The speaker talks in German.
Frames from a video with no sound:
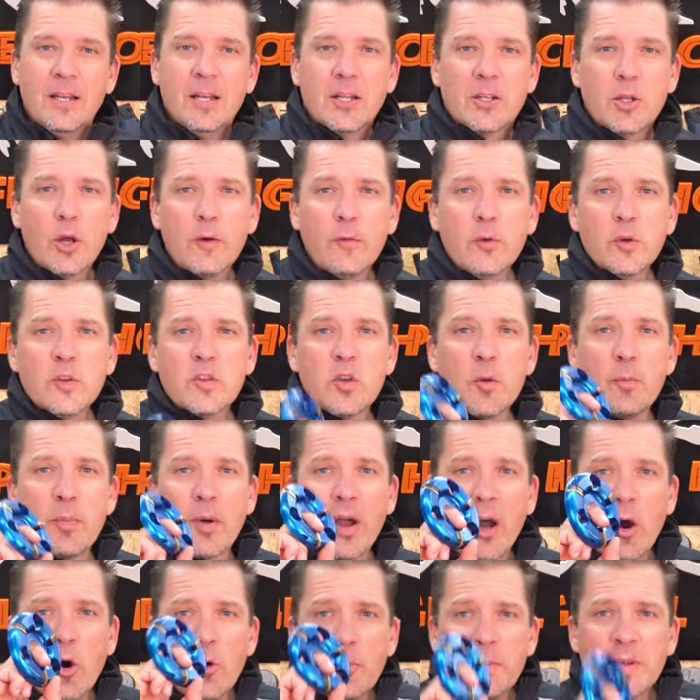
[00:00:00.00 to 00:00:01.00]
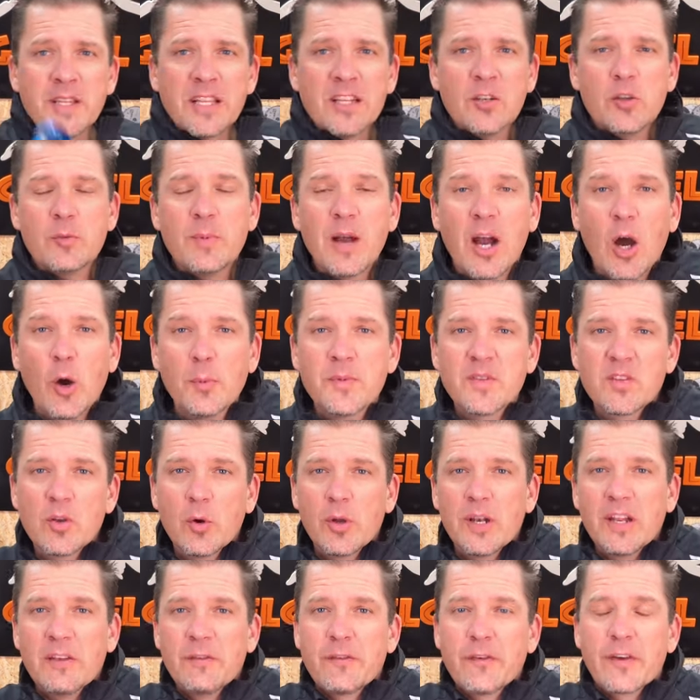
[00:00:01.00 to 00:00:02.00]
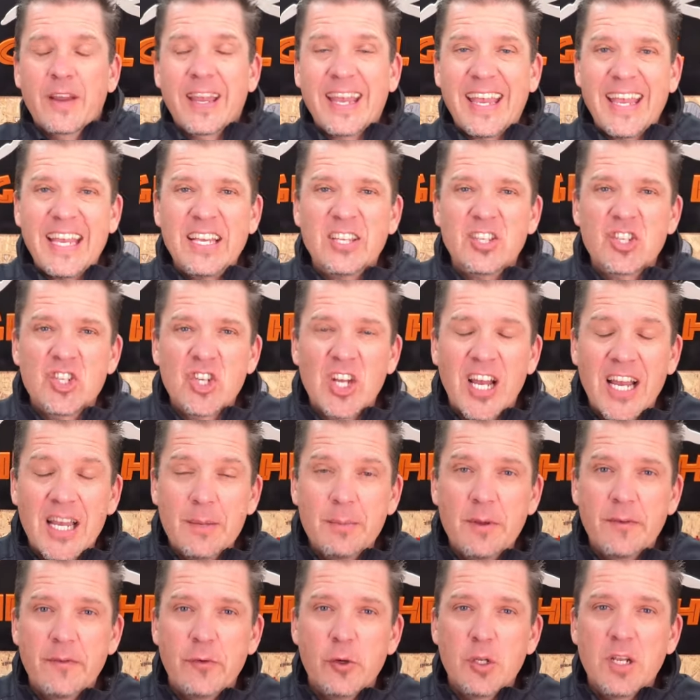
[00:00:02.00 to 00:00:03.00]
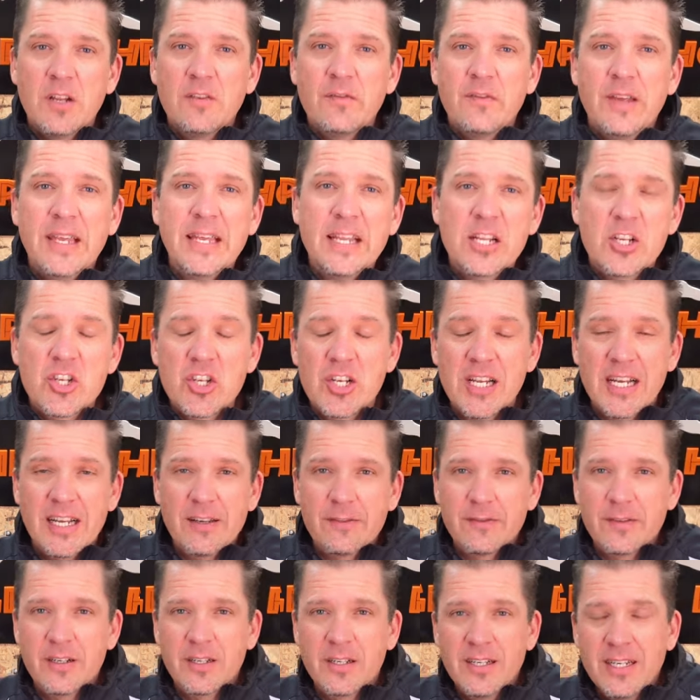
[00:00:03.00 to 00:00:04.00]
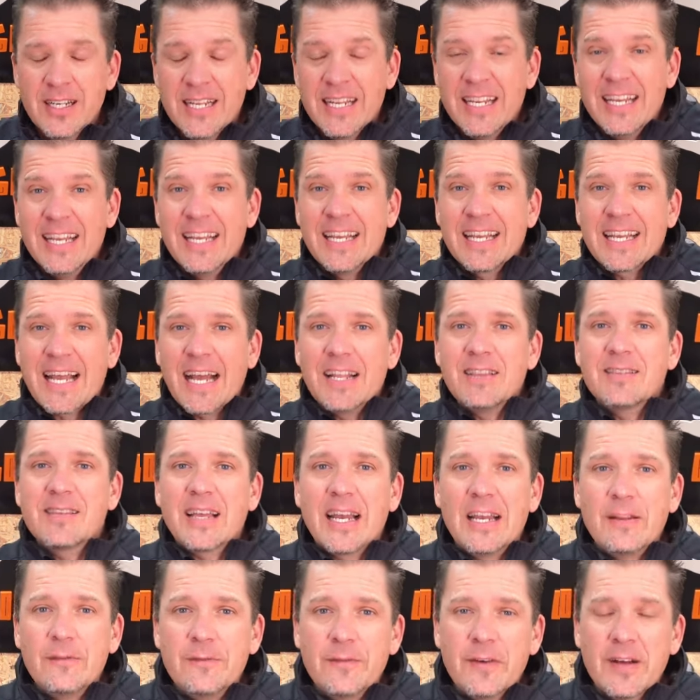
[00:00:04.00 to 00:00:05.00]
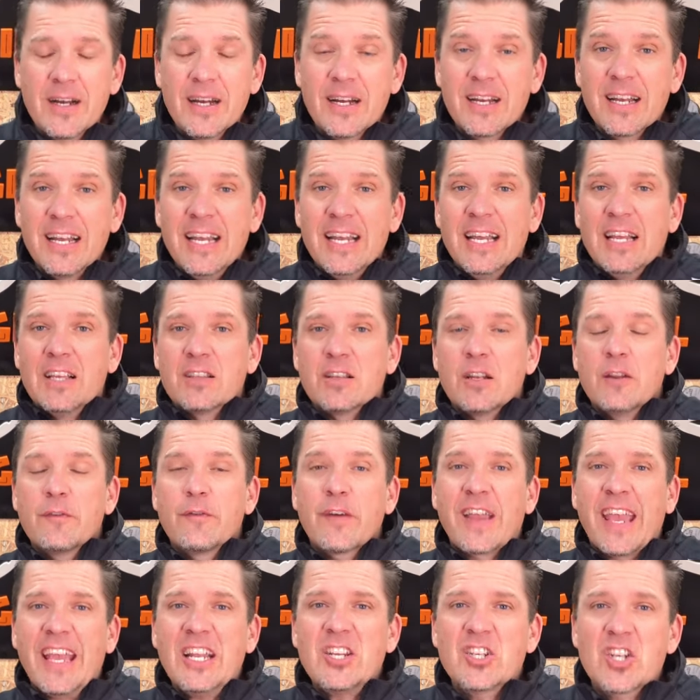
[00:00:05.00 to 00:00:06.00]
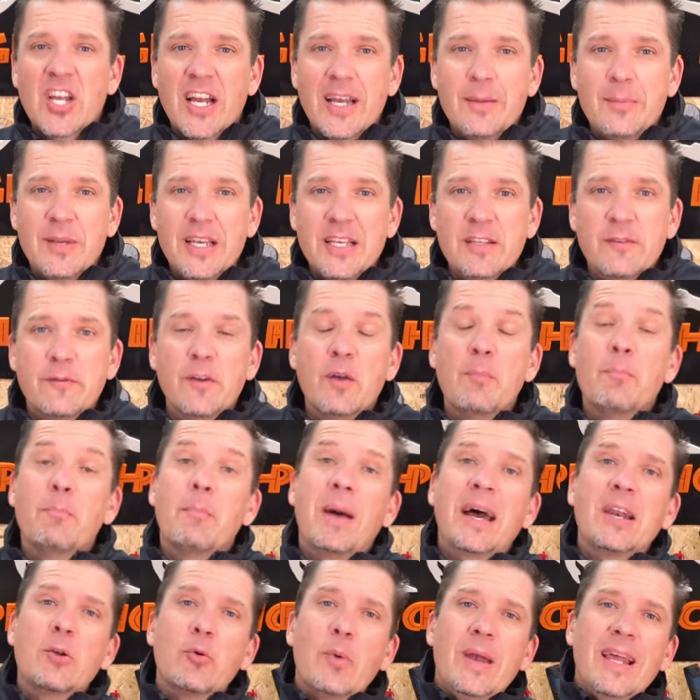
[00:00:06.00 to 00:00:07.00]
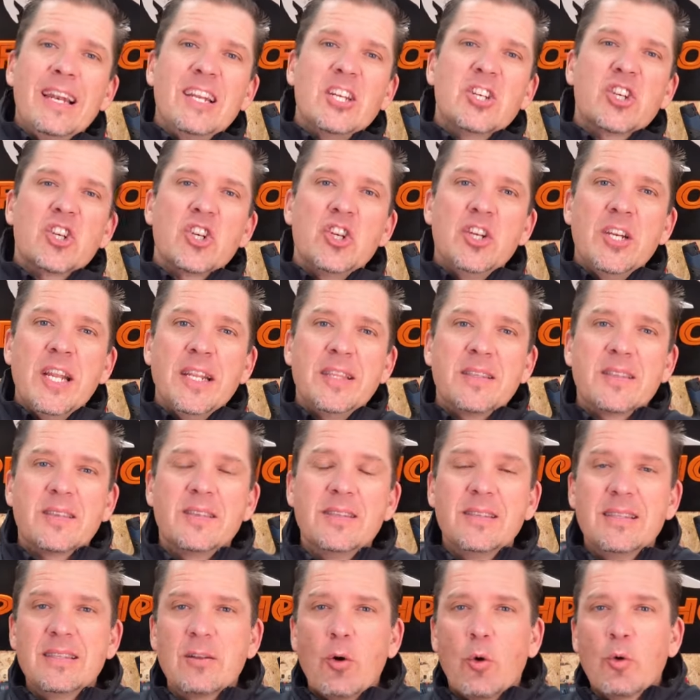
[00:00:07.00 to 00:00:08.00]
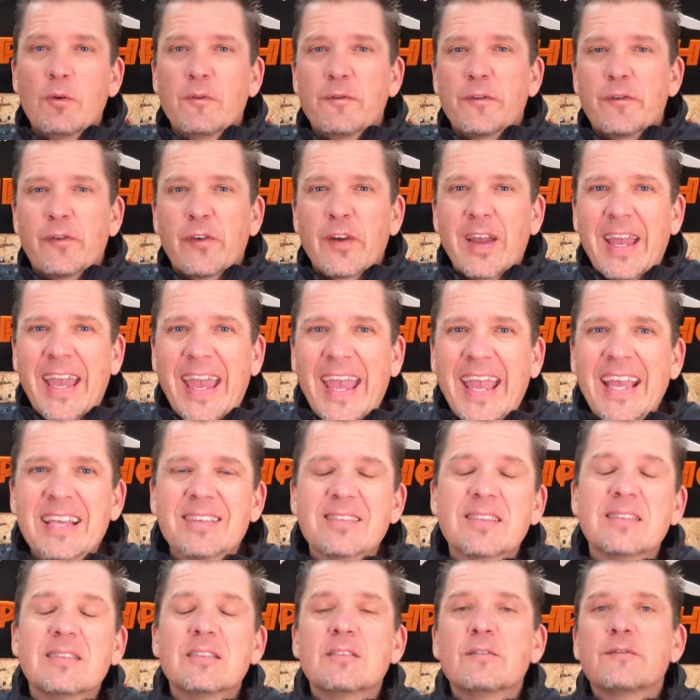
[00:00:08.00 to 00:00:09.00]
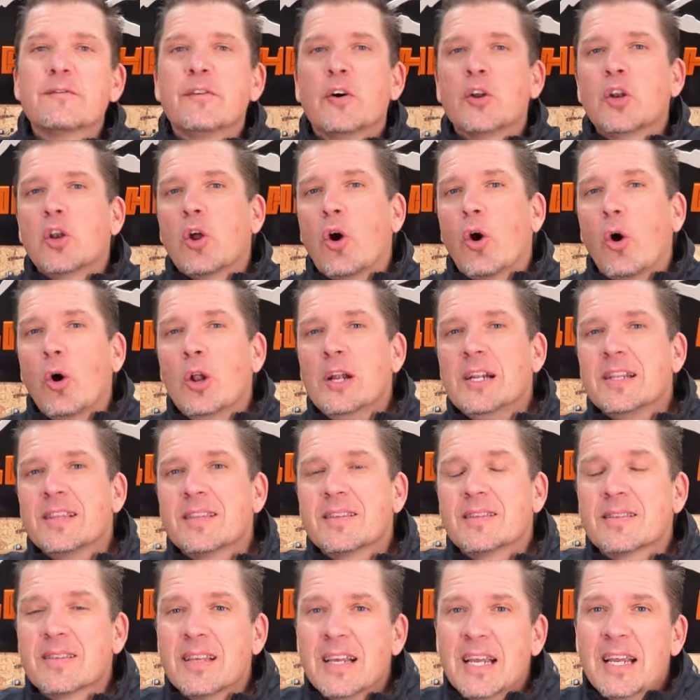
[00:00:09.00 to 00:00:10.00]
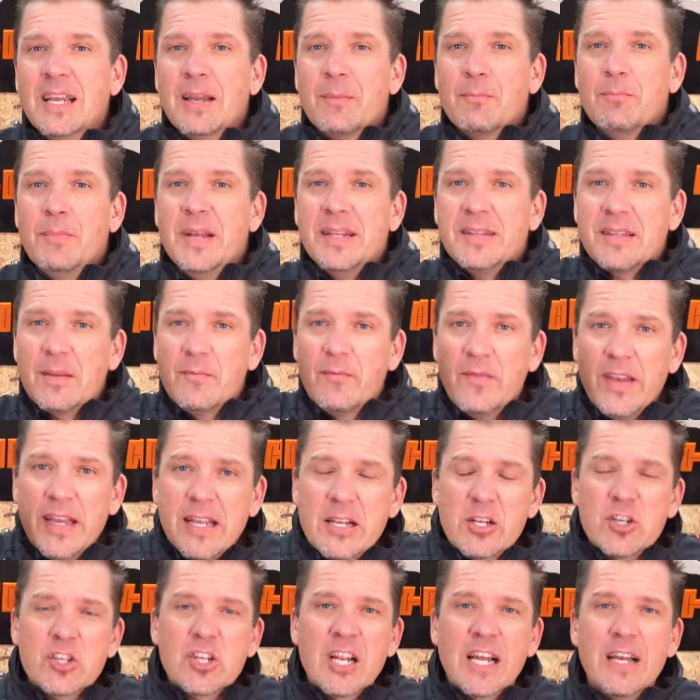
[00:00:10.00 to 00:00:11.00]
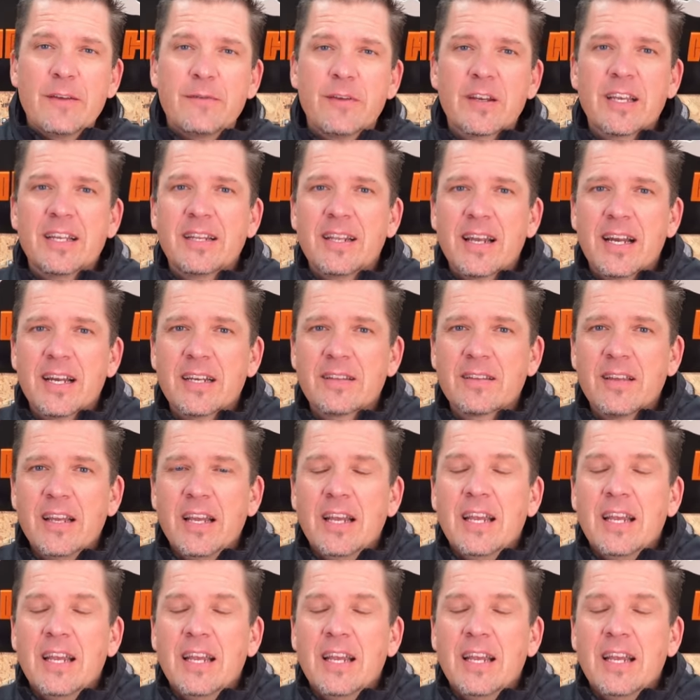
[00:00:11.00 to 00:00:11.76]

Doch wozu braucht man denn überhaupt so eine Frässcheibe für den Winkelschleifer? Ganz einfach, so eine Frässcheibe ist für manuelle Schnitzen und Fräsen von Holz mit dem Winkelschleifer gedacht,